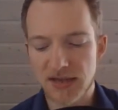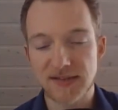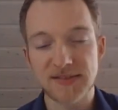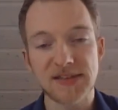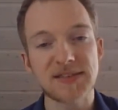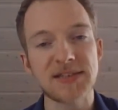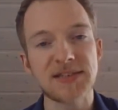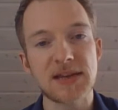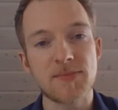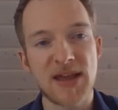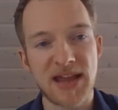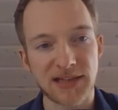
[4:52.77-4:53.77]
Sie sind
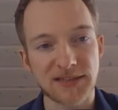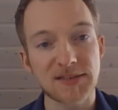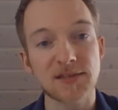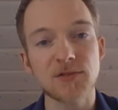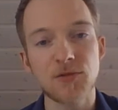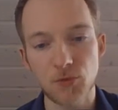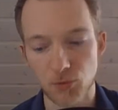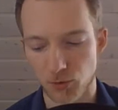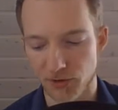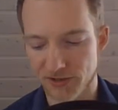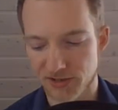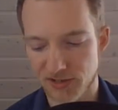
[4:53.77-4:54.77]
im Herzen
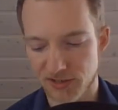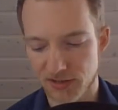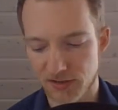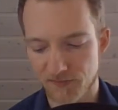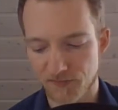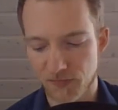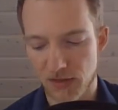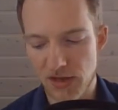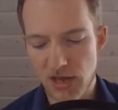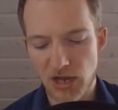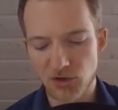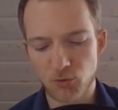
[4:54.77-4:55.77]
gut
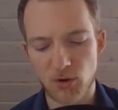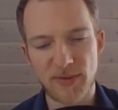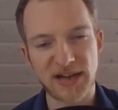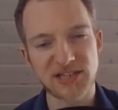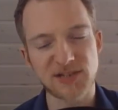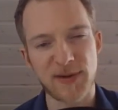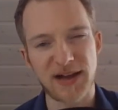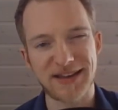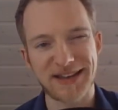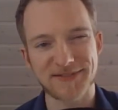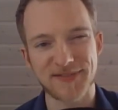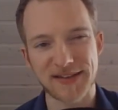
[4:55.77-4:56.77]
nur manchmal
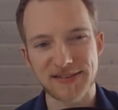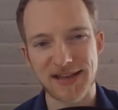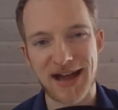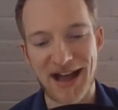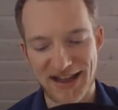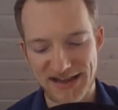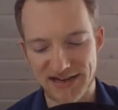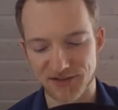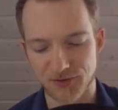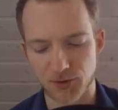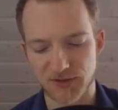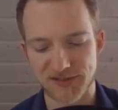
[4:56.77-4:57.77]
etwas
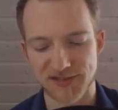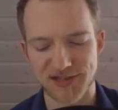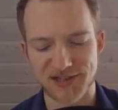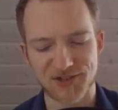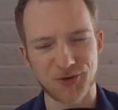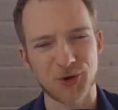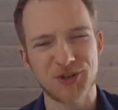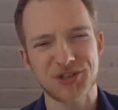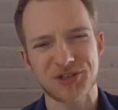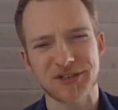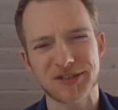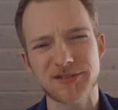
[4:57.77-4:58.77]
eigennützig
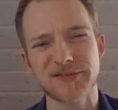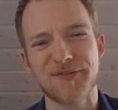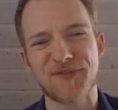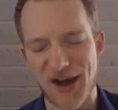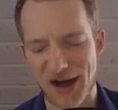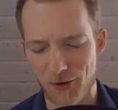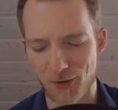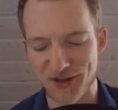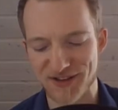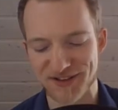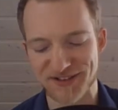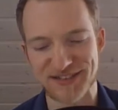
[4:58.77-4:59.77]
und zu
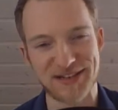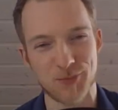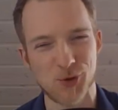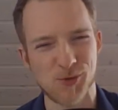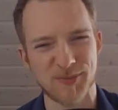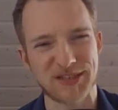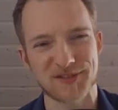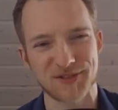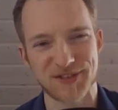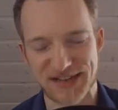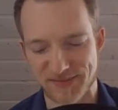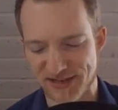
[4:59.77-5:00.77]
faul, den Müll
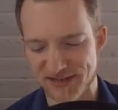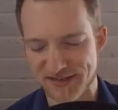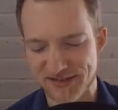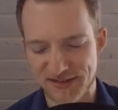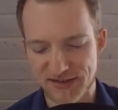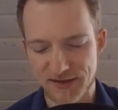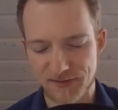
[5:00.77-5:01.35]
mitzunehmen.